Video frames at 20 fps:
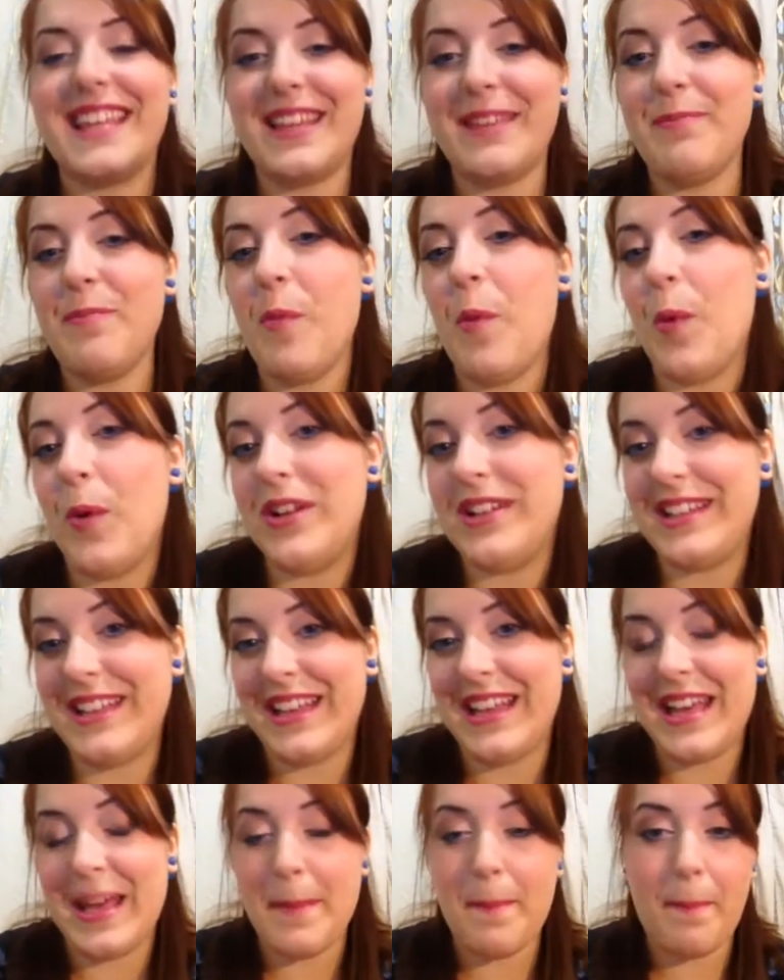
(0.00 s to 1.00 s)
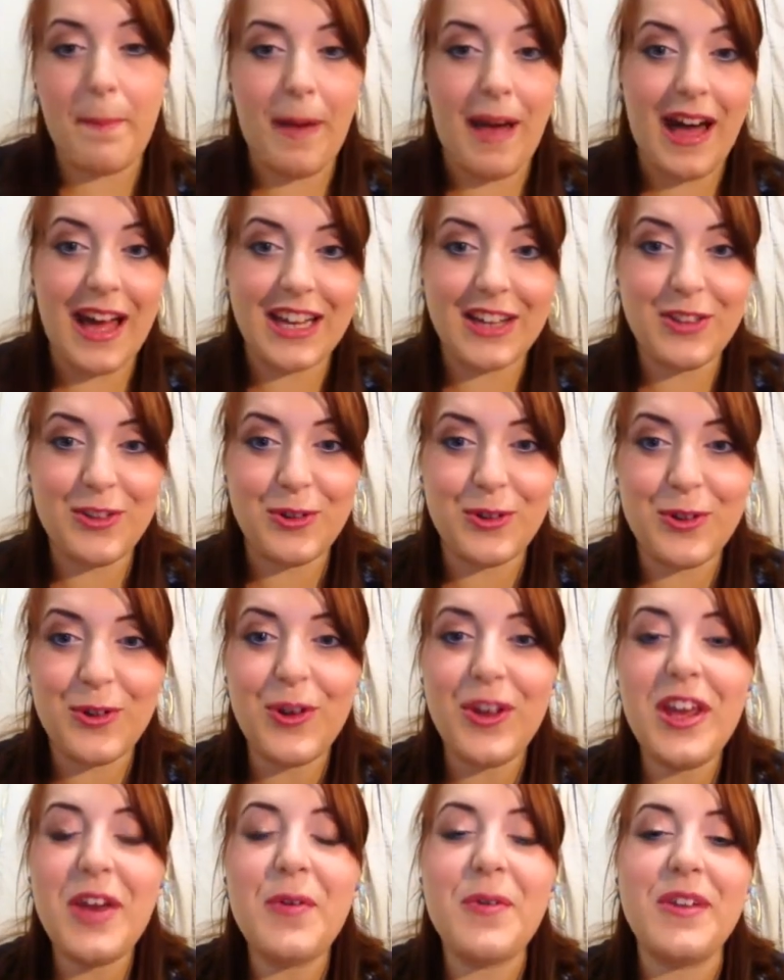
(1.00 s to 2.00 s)
molte
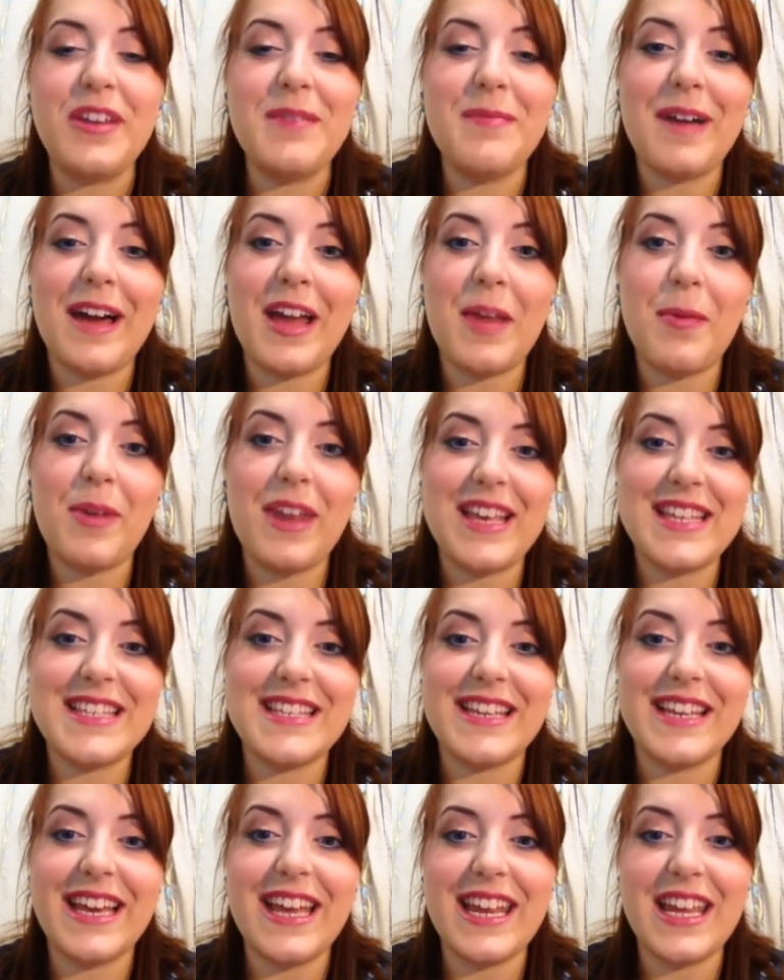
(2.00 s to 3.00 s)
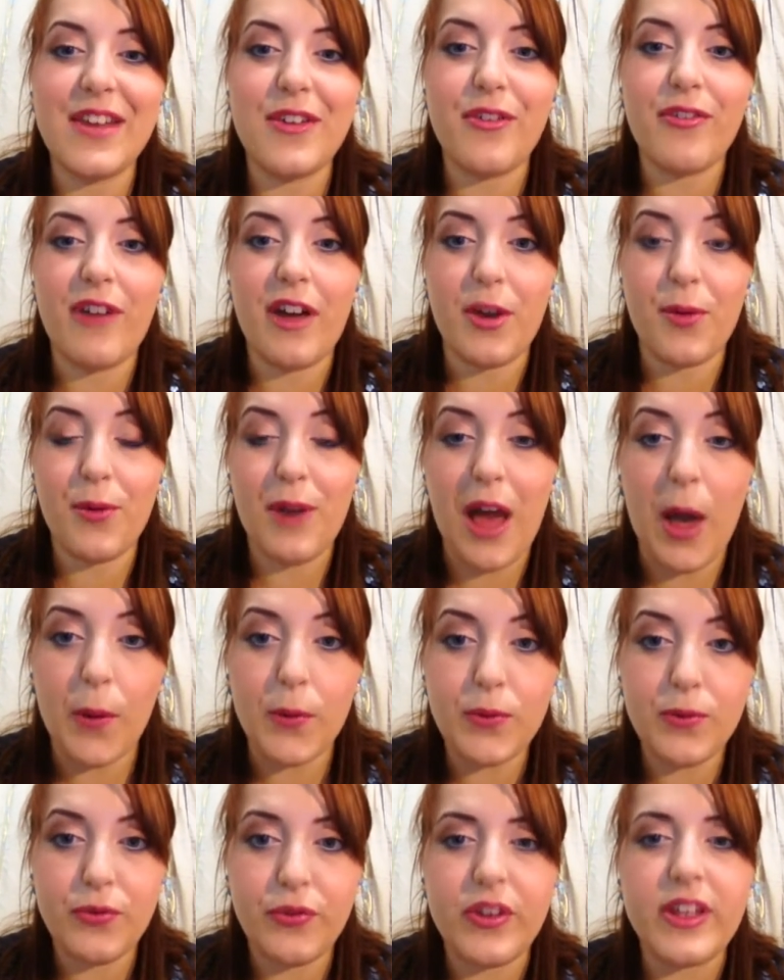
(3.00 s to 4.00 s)
partono e quindi magari vuole essere carino fare un
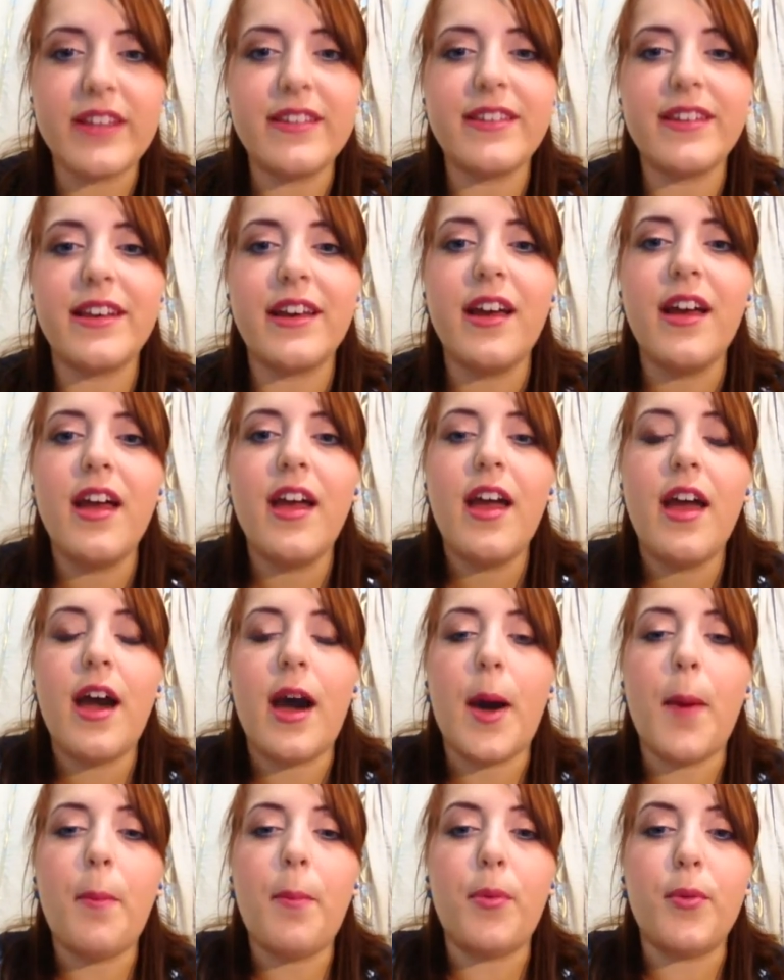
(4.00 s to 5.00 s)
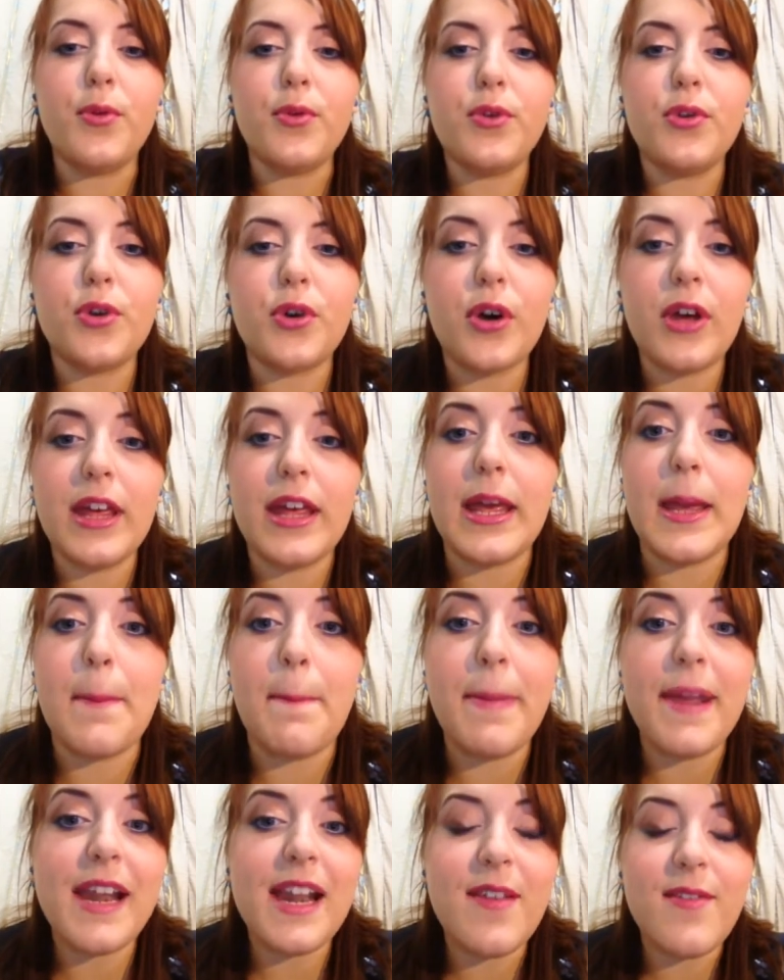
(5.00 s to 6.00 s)
outfit appunto eh,
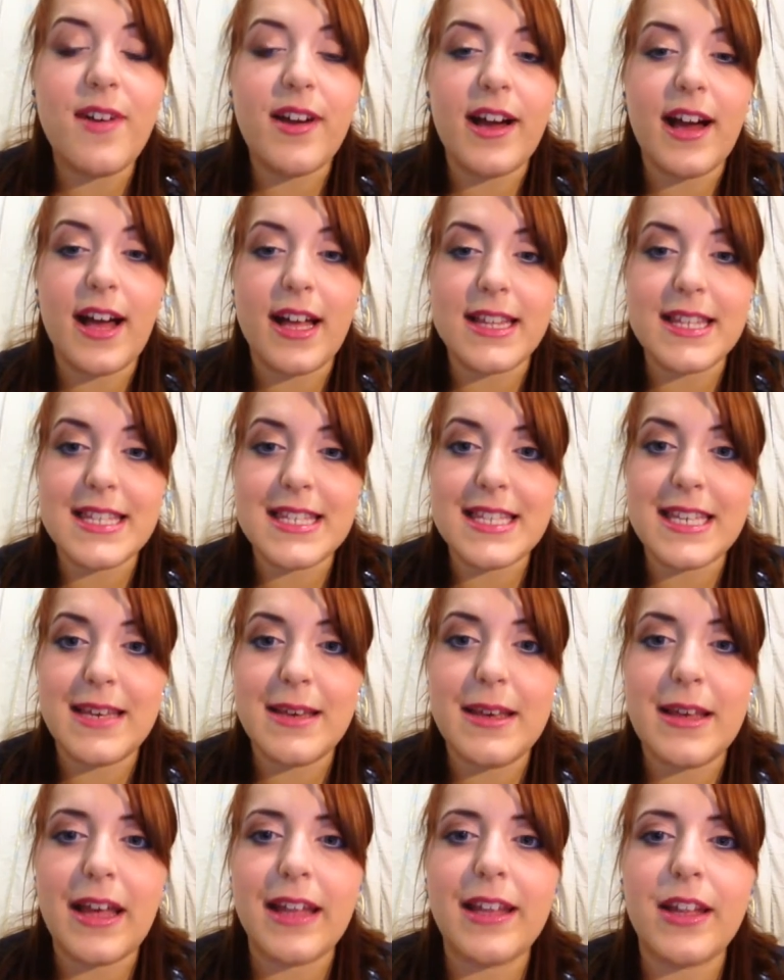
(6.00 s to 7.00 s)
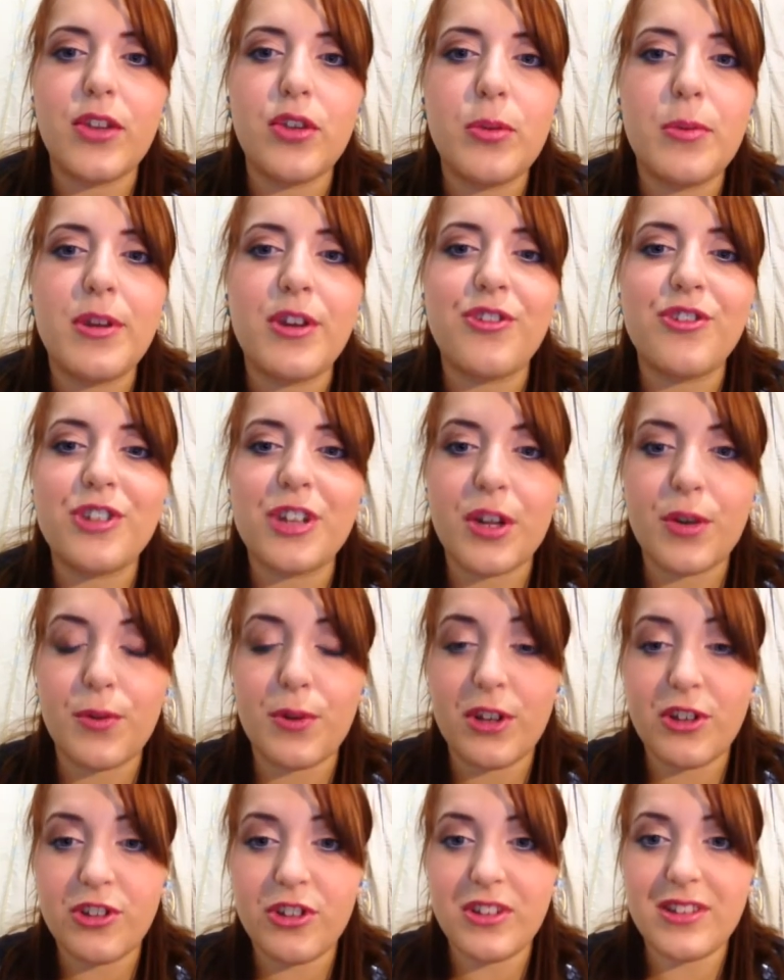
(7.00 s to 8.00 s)
per le vacanze adatto per girare
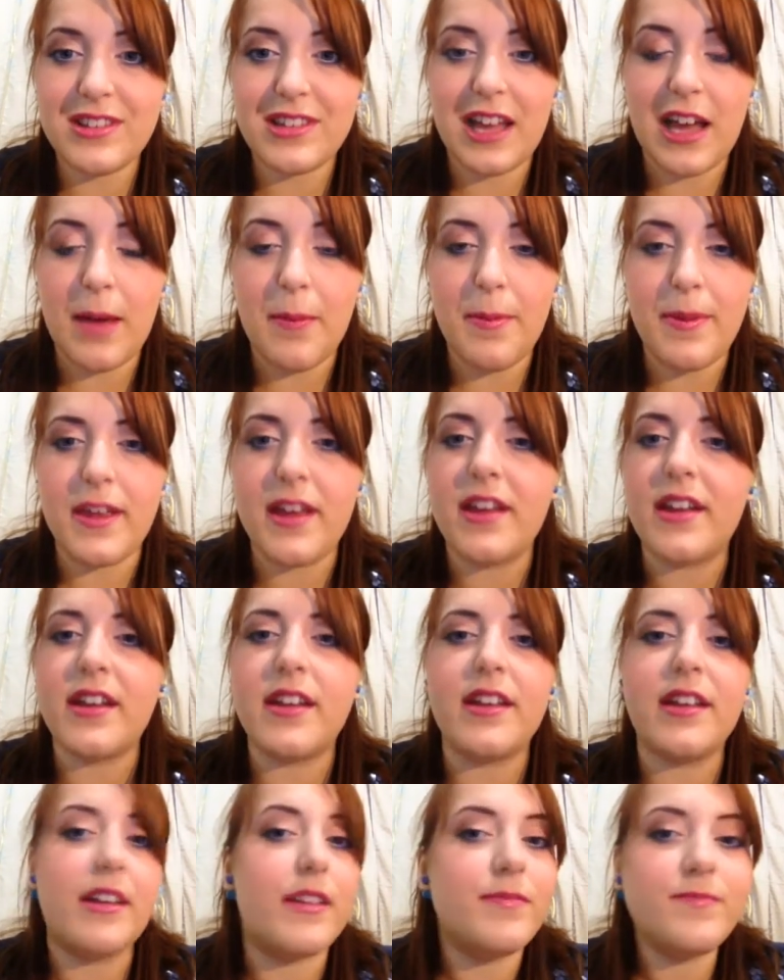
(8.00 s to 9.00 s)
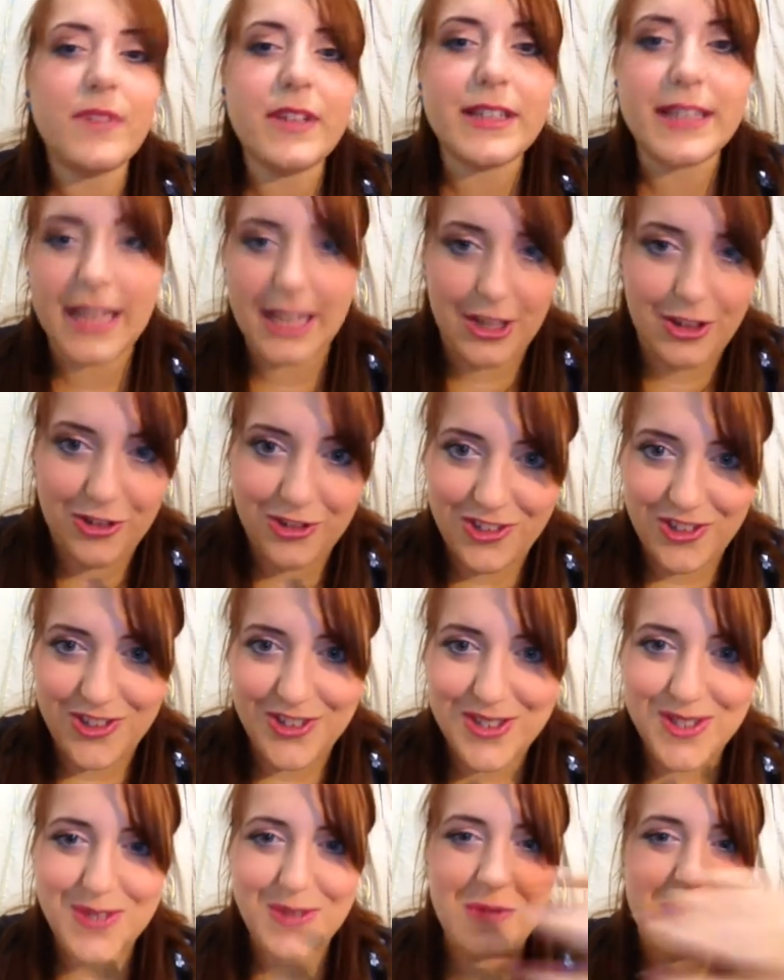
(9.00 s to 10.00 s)
una città per andare in
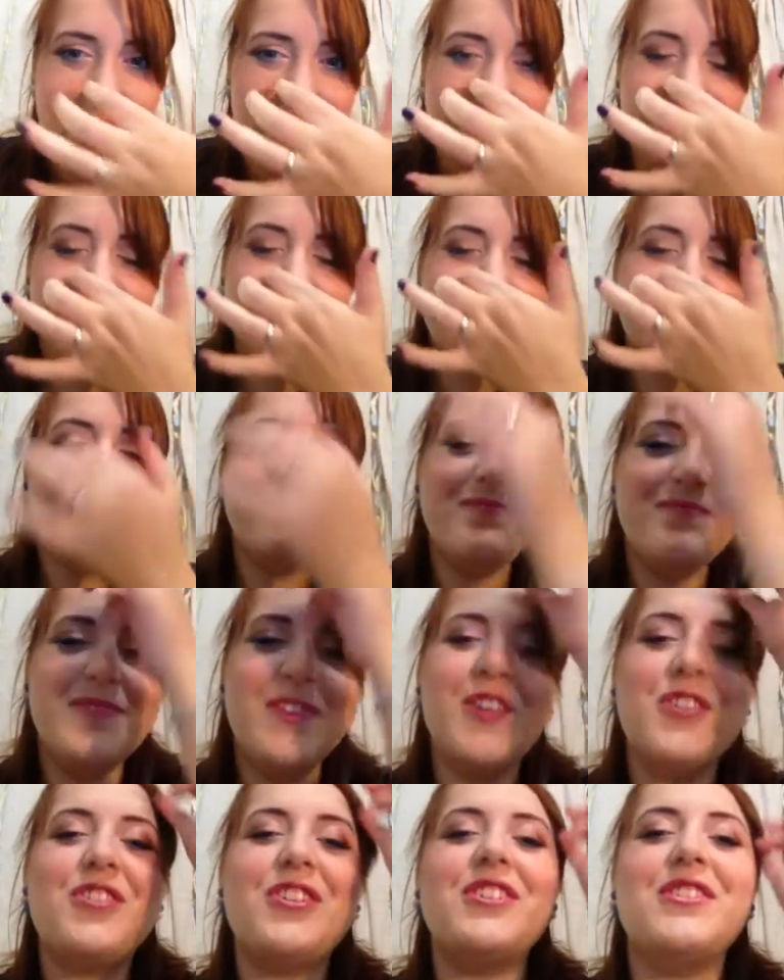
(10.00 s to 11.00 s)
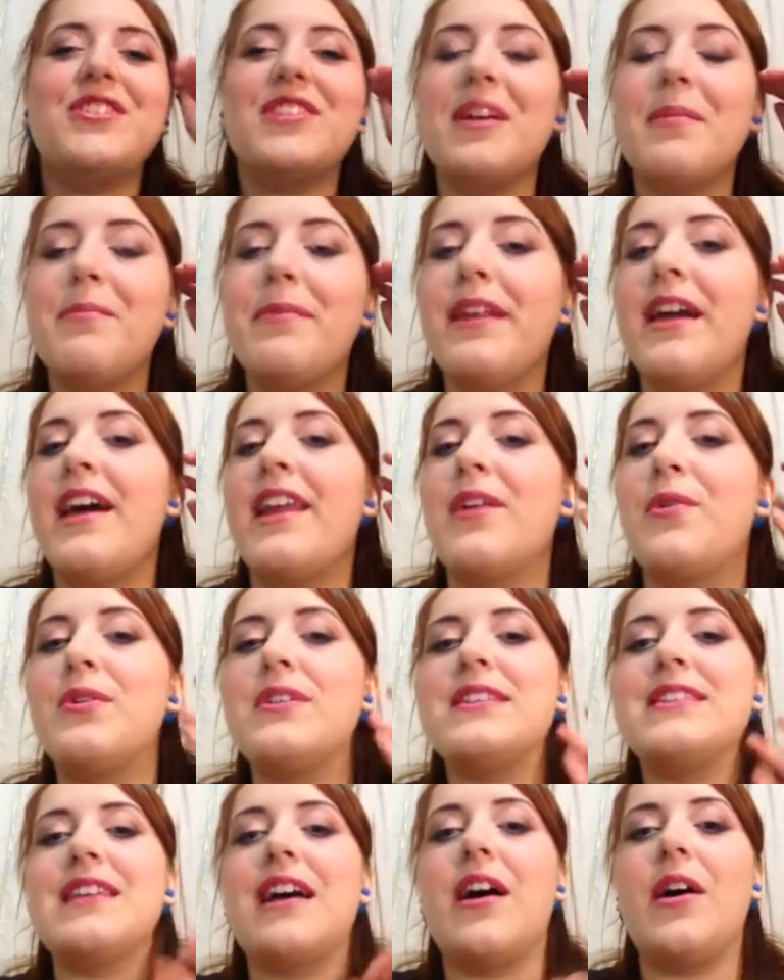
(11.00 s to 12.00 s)
giro insomma ho scelto di abbinare
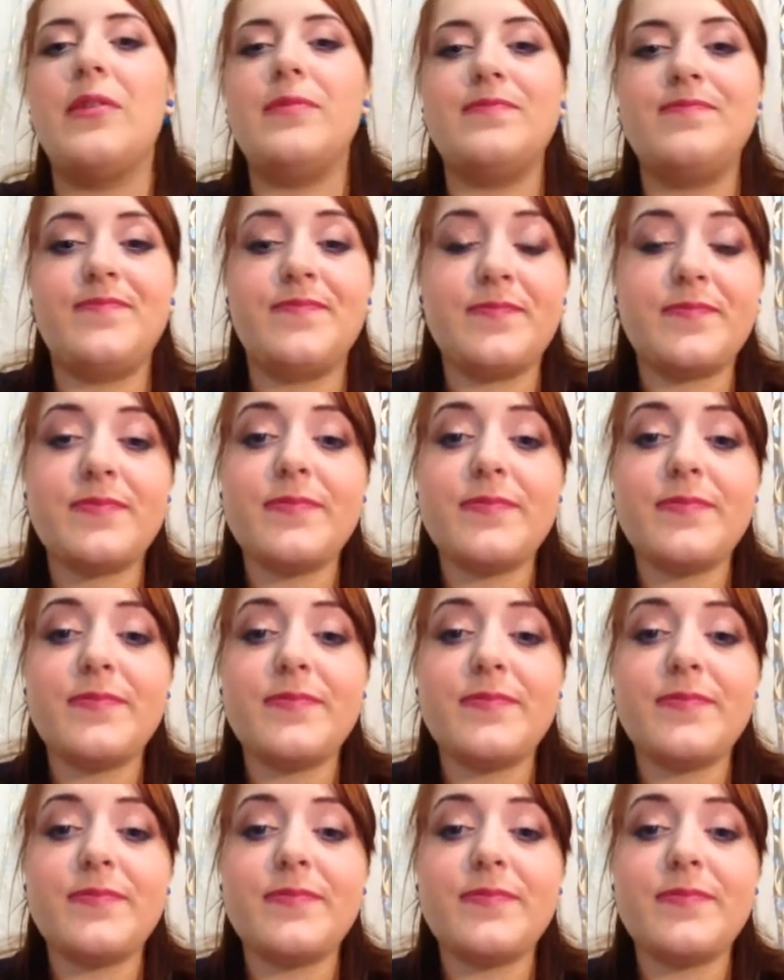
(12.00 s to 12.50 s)
questa mm,